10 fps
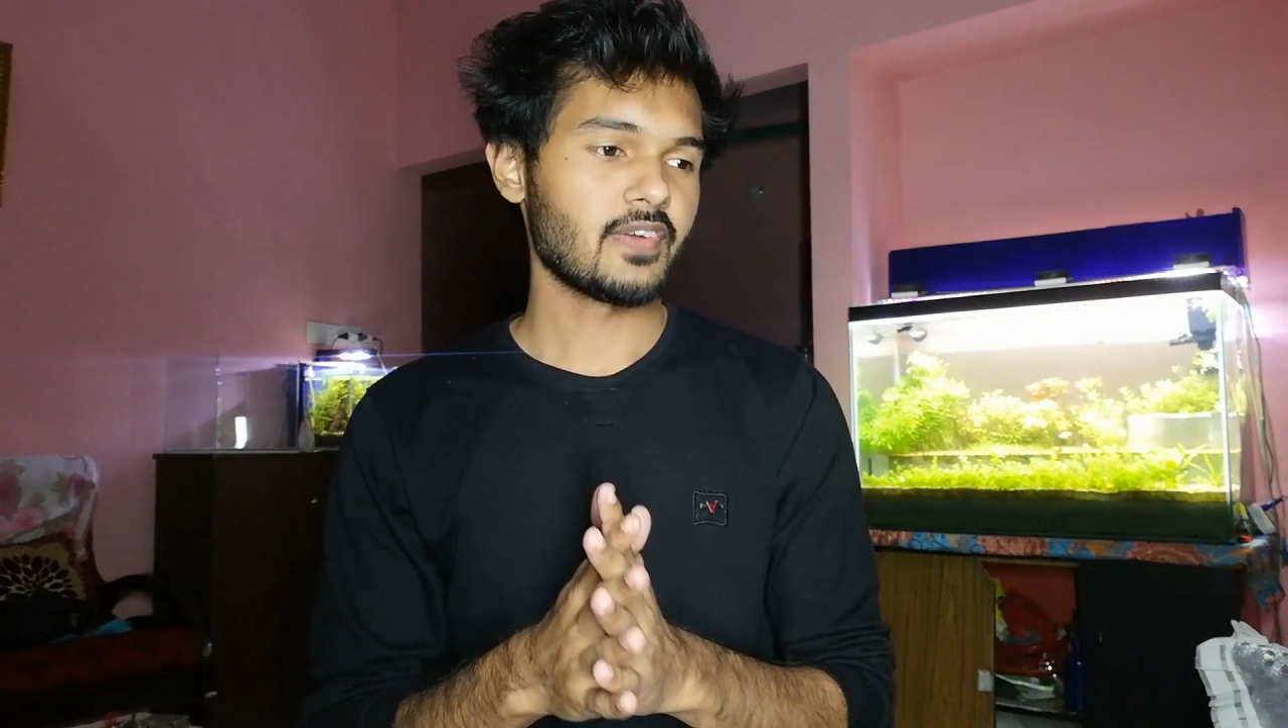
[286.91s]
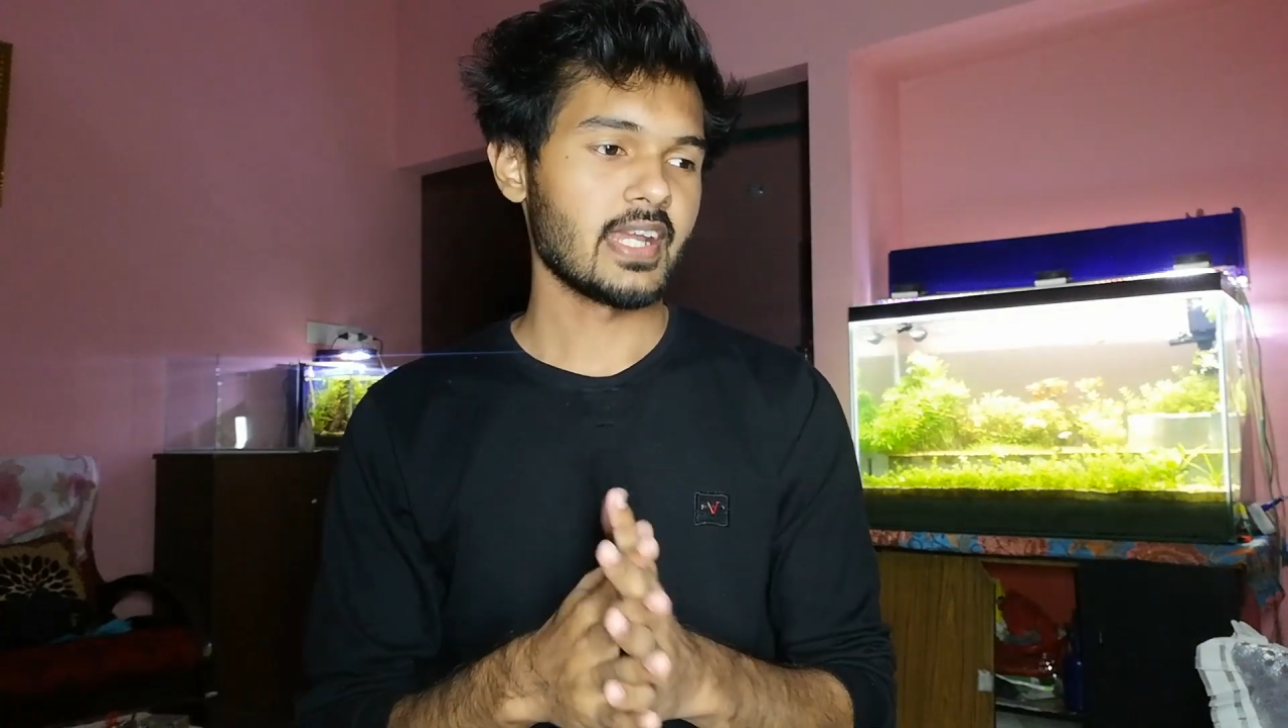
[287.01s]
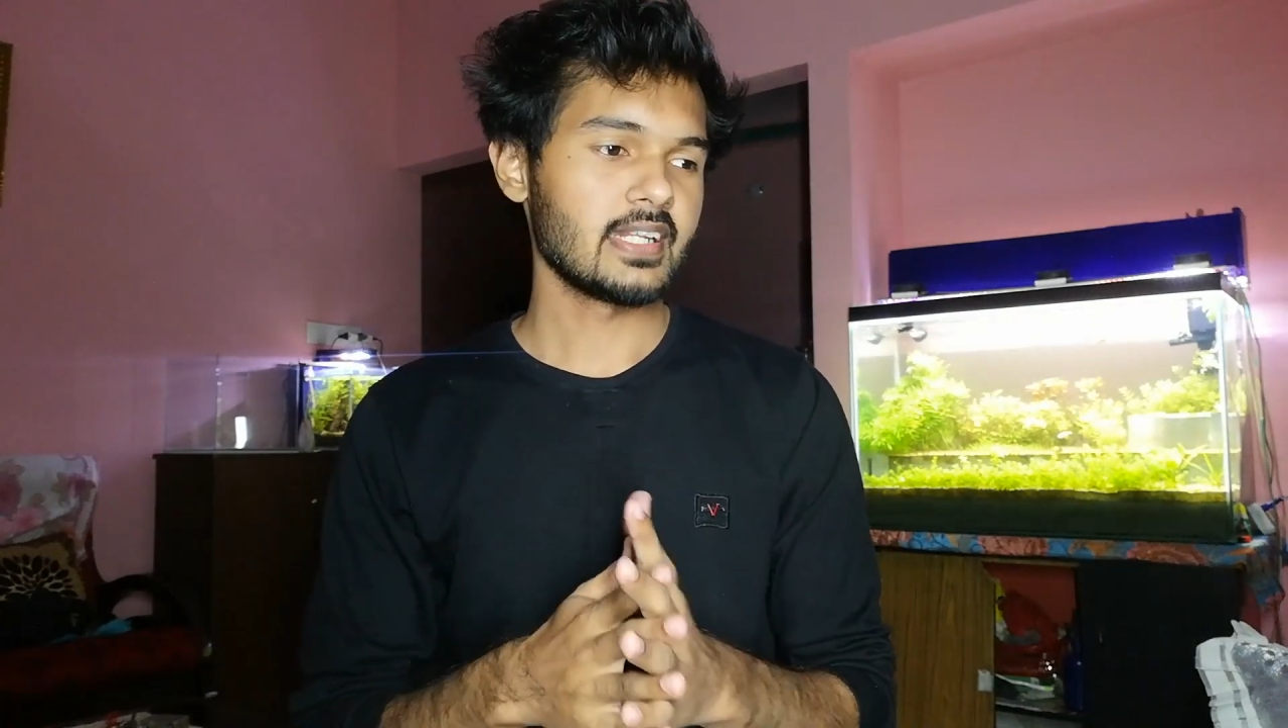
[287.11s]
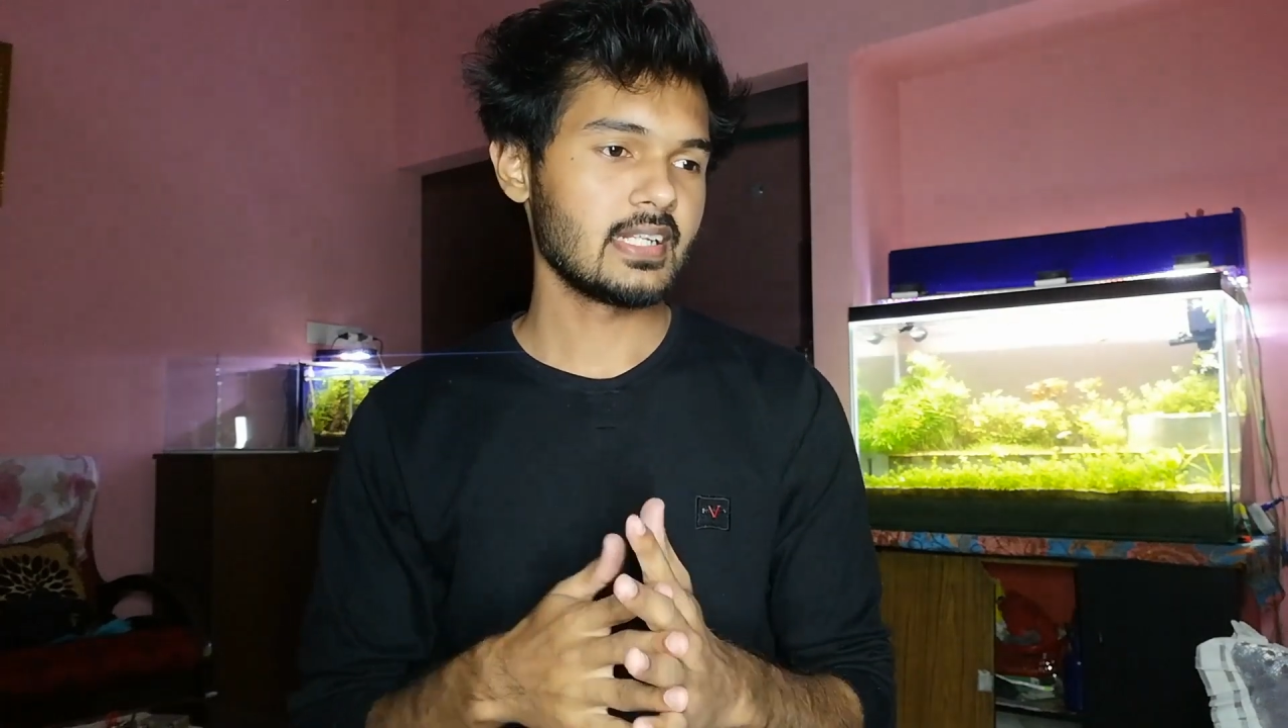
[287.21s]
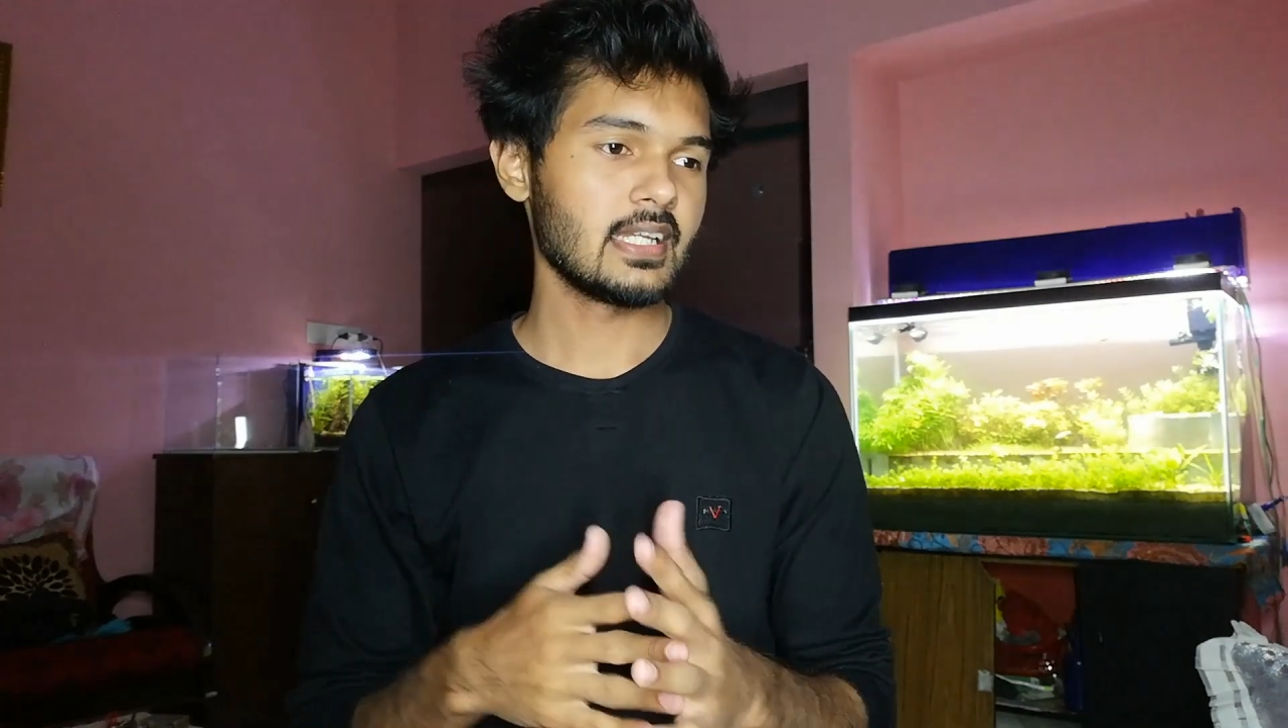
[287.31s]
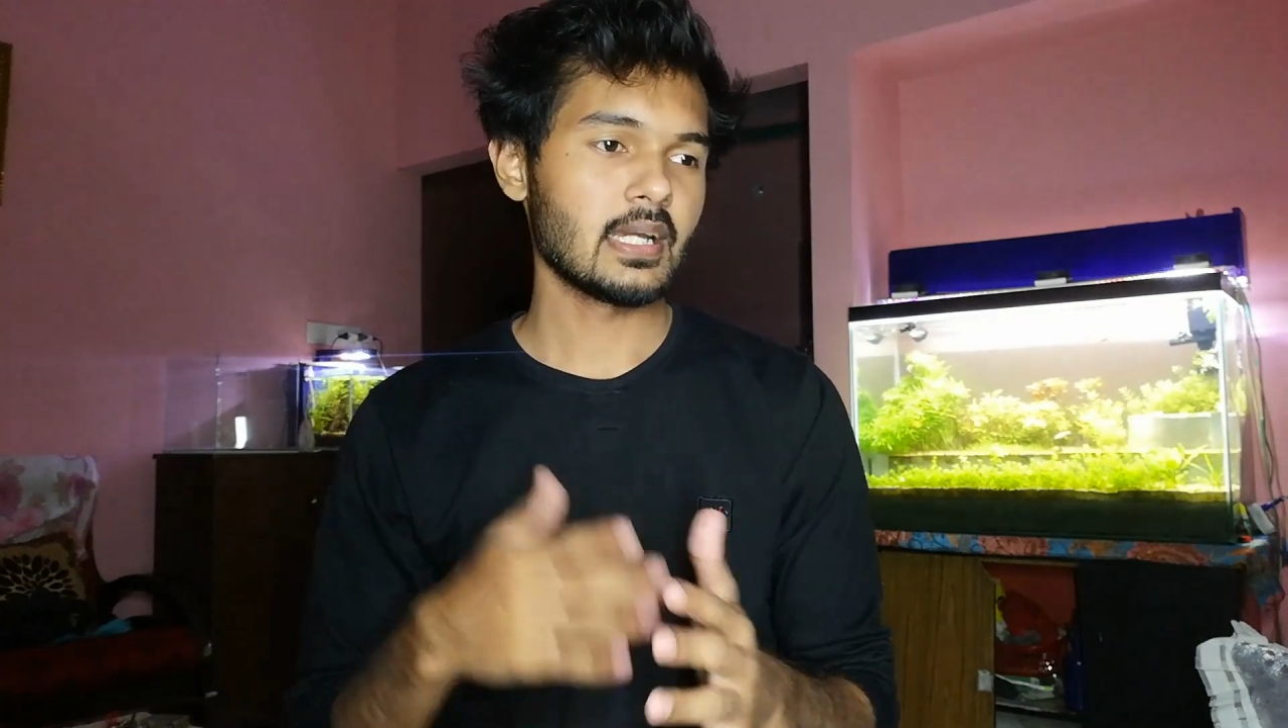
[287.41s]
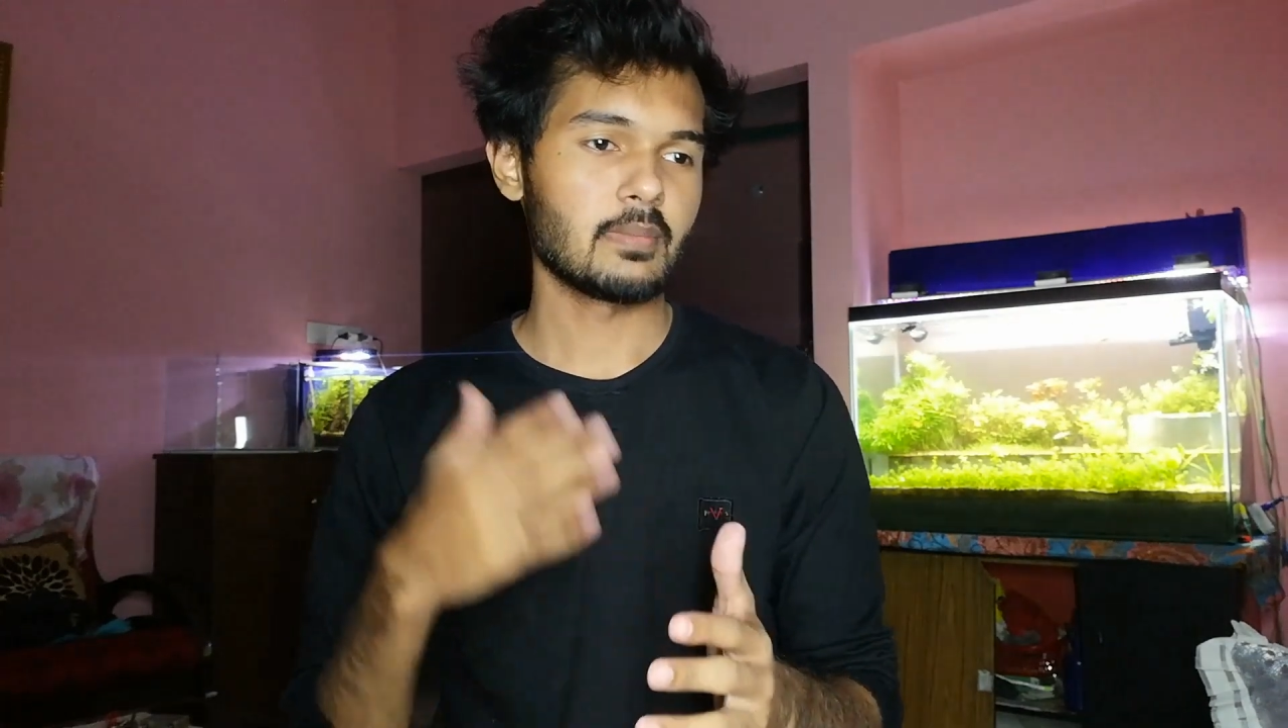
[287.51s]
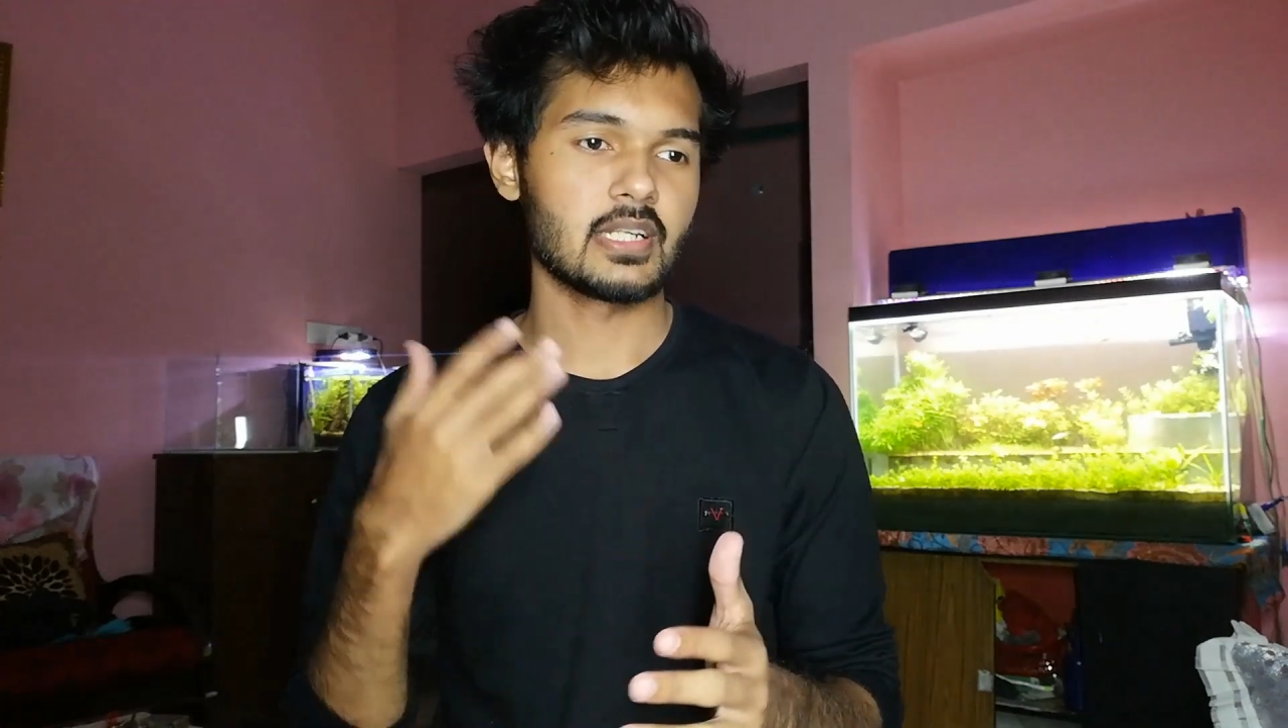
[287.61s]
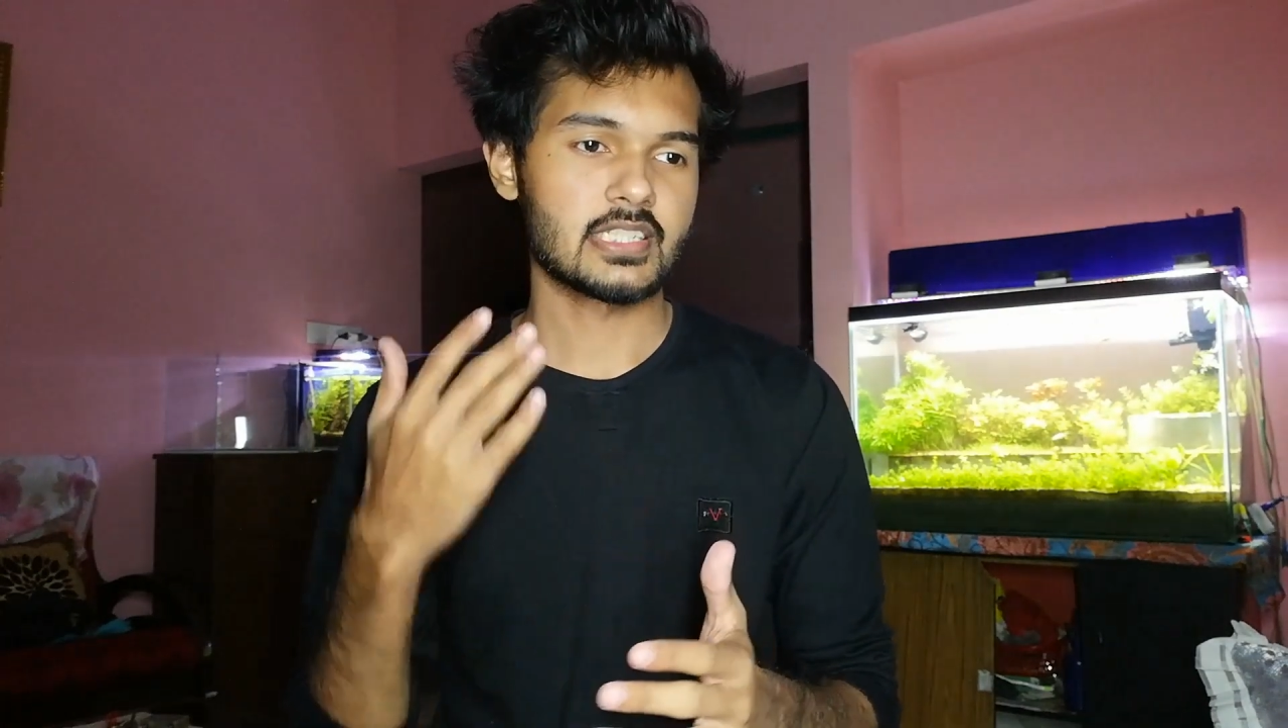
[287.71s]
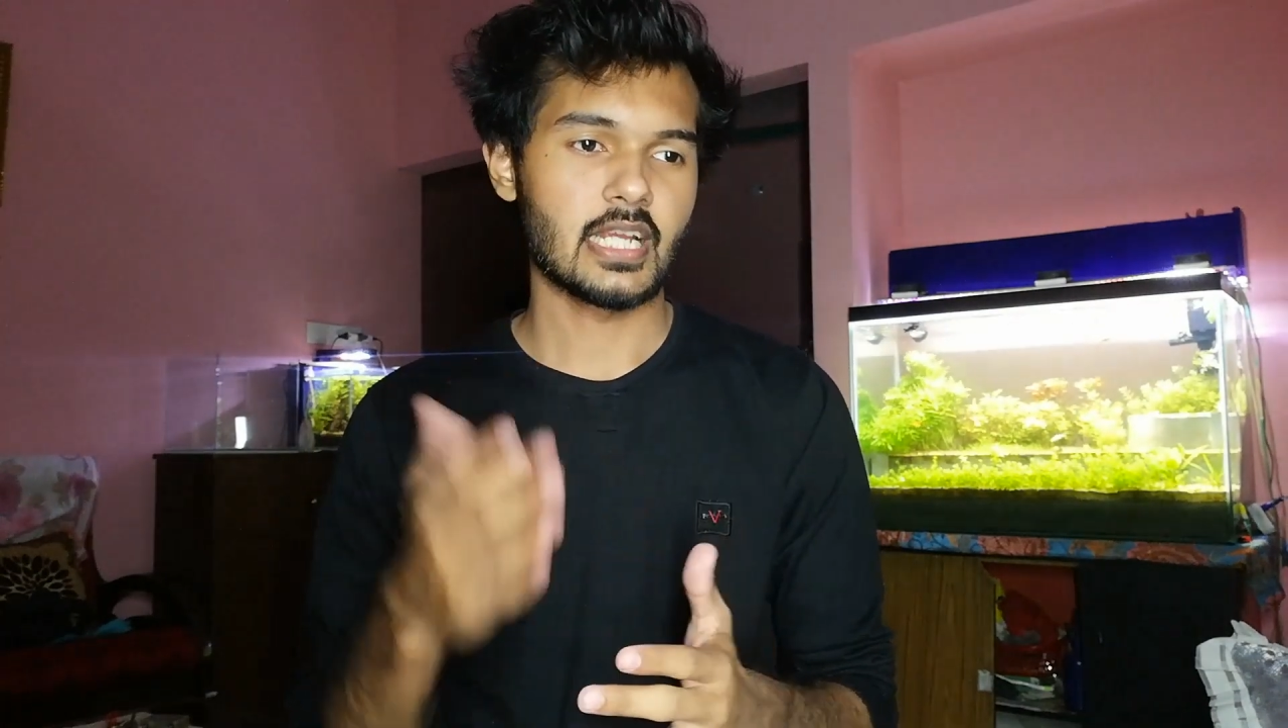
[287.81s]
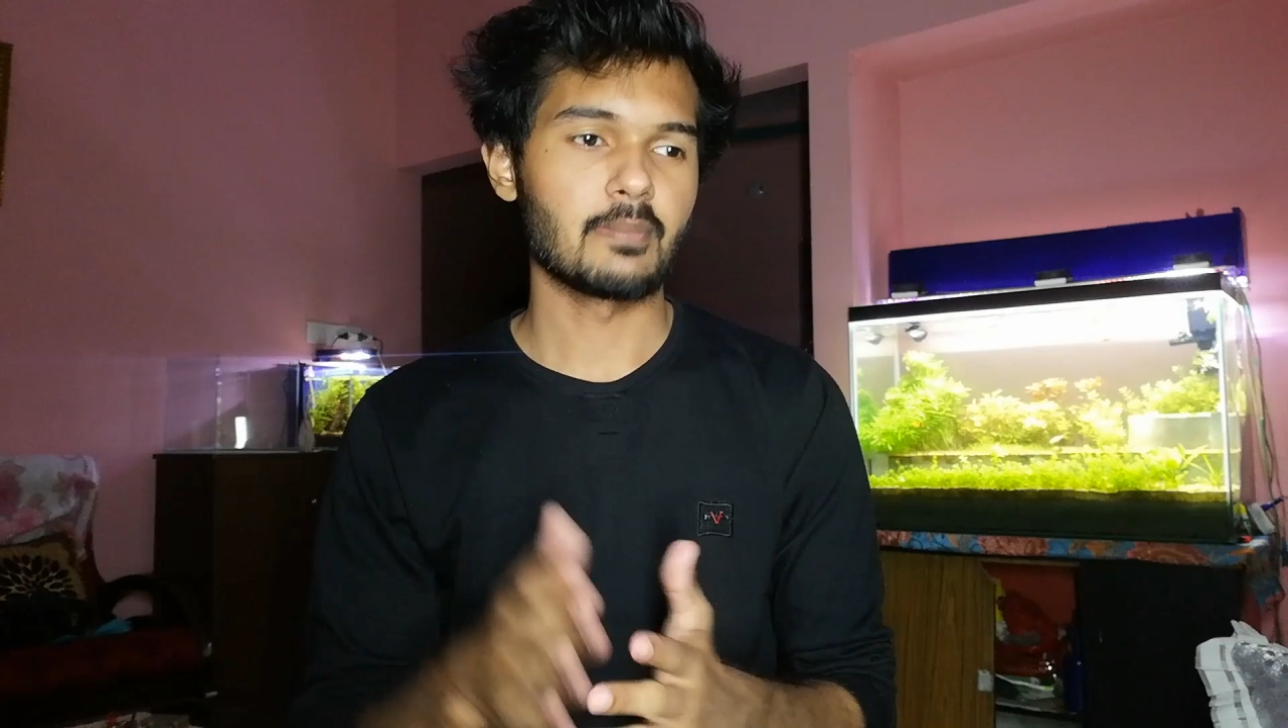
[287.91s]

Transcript: ফাইনালি আমার